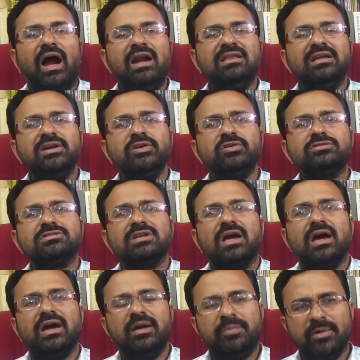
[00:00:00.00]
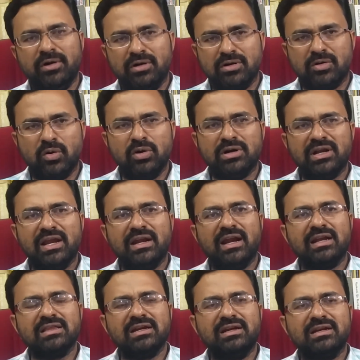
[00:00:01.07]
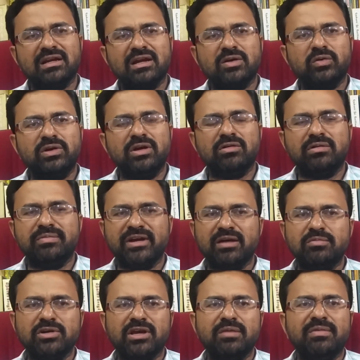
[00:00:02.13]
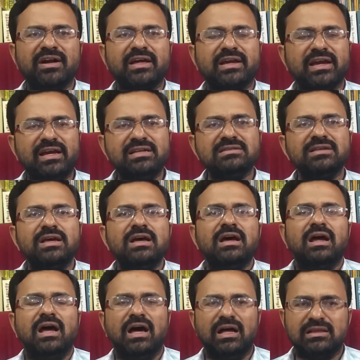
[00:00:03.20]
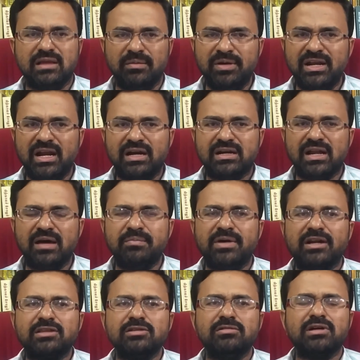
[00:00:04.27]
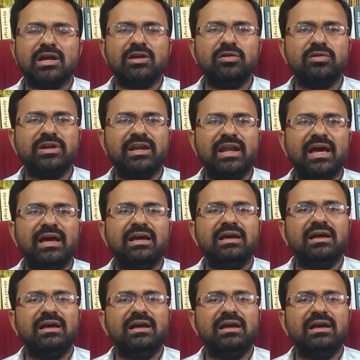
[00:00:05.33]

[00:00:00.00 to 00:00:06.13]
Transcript: அடுத்த நியூஸ் இப்போ கோர்ட்ல நடந்துகிட்டு இருக்கக்கூடிய ஒரு மிக முக்கியமான கேஸ் தமிழ்நாட்டில் மருத்துவக் கல்லூரியில